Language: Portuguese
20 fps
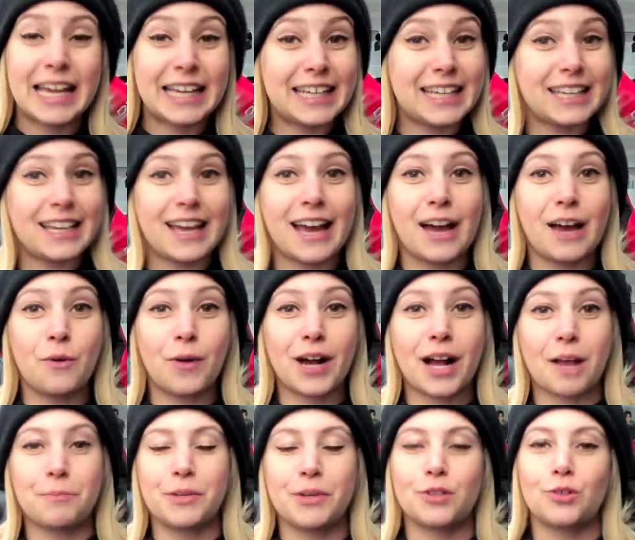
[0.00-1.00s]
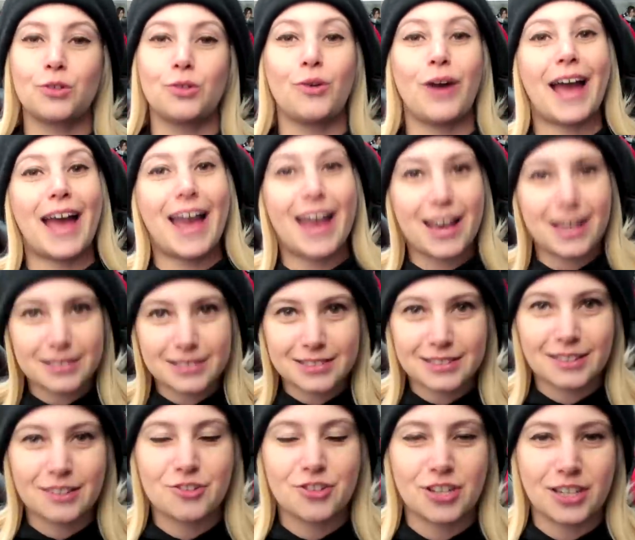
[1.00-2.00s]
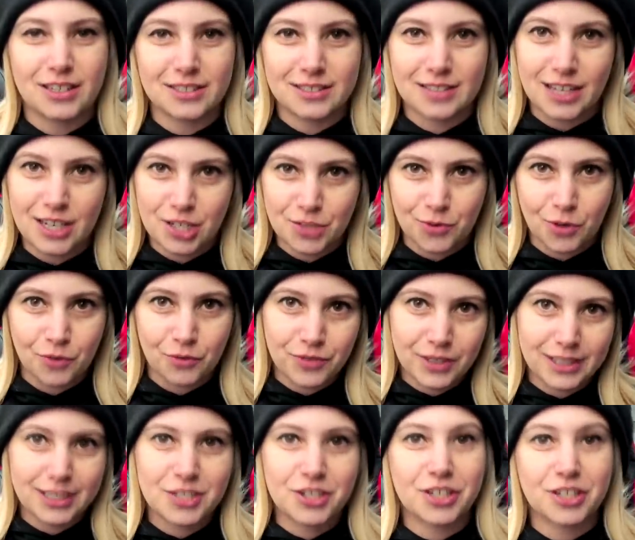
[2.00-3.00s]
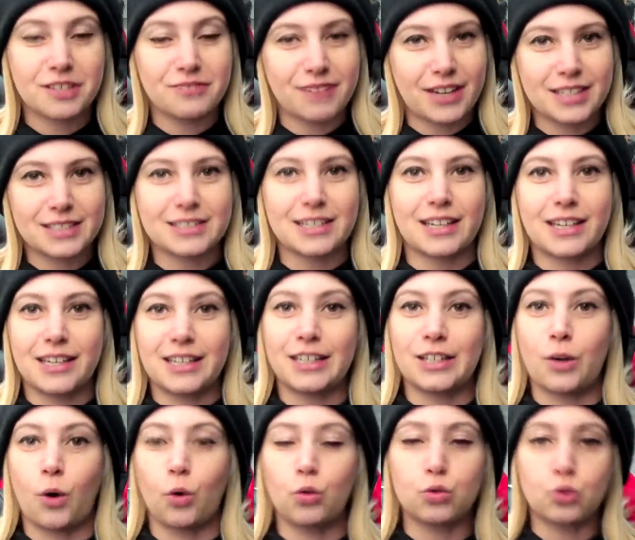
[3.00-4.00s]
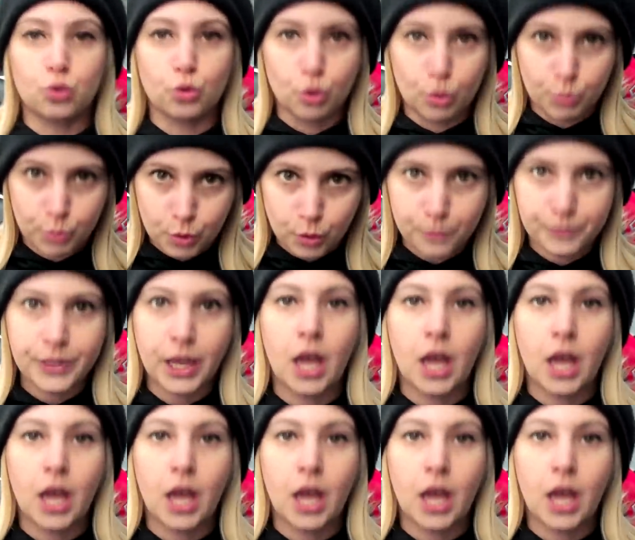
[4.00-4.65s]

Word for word: que é o capítulo extra de Resident Evil Village que vai sair em outubro,